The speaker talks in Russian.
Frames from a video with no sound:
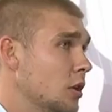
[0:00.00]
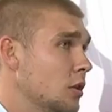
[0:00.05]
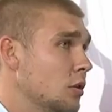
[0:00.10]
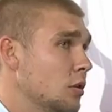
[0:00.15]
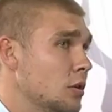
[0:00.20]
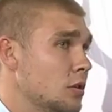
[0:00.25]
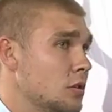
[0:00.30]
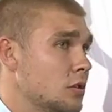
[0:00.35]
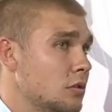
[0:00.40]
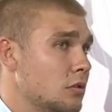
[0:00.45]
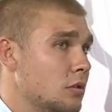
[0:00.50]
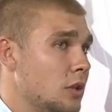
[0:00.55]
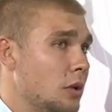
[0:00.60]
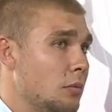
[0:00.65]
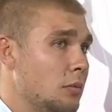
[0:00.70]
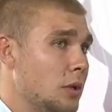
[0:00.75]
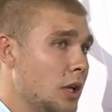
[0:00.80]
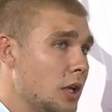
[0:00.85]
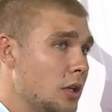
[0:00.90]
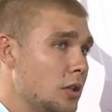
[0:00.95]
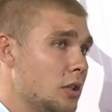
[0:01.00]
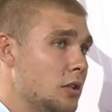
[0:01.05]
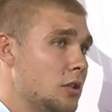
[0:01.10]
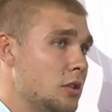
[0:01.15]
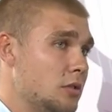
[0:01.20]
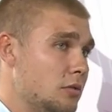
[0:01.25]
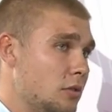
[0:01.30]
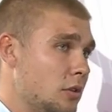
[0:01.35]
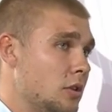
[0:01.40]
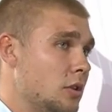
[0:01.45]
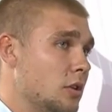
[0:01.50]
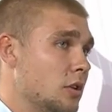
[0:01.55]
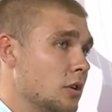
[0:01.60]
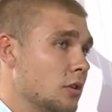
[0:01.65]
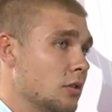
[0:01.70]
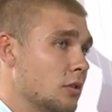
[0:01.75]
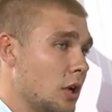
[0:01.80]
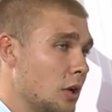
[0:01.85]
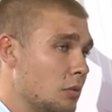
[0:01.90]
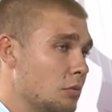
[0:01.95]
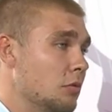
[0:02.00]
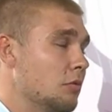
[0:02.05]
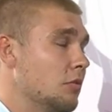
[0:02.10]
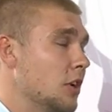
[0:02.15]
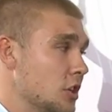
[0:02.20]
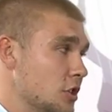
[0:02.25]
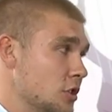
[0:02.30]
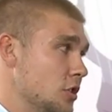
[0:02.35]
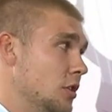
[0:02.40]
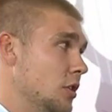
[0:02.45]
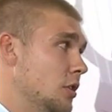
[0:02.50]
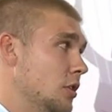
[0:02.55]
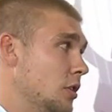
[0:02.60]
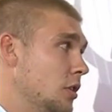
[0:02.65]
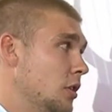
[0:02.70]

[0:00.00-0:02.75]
То есть для меня это действительно как бы важно.